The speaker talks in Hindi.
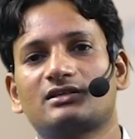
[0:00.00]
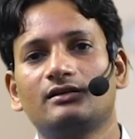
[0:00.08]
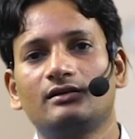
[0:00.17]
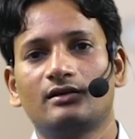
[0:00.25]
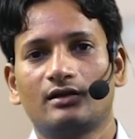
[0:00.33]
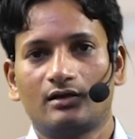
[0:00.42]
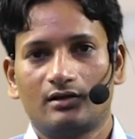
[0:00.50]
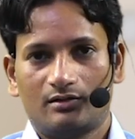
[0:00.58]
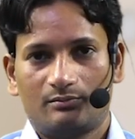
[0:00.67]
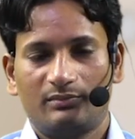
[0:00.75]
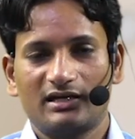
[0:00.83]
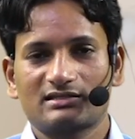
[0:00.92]
से
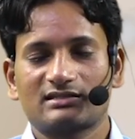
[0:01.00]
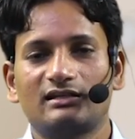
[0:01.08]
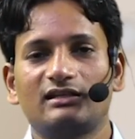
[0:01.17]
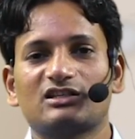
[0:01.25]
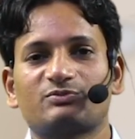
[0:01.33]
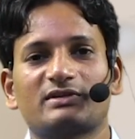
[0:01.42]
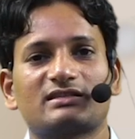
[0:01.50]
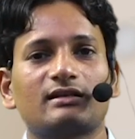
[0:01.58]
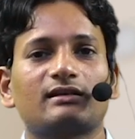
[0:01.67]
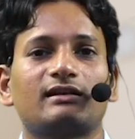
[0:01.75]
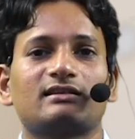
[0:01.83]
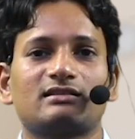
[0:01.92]
मैथ्स के लिए
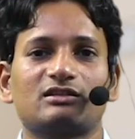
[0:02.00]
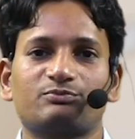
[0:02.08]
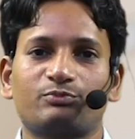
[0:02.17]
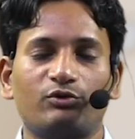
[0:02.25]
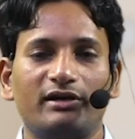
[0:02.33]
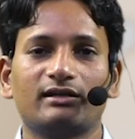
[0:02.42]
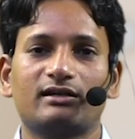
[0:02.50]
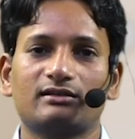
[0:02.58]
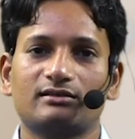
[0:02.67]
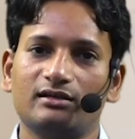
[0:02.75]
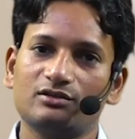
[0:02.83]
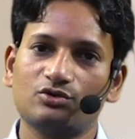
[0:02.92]
स्पेशल क्लासेस प्रोवाइड
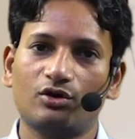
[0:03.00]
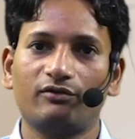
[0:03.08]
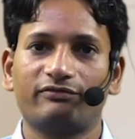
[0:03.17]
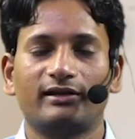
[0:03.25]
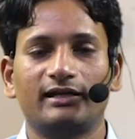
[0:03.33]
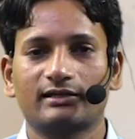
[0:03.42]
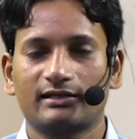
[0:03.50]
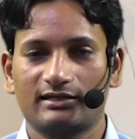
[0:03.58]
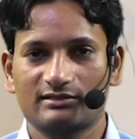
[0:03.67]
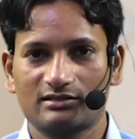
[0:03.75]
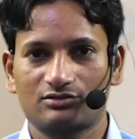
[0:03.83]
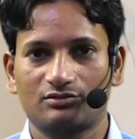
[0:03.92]
करते हैं जो ऑफलाइन
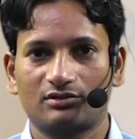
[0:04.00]
क्लासेस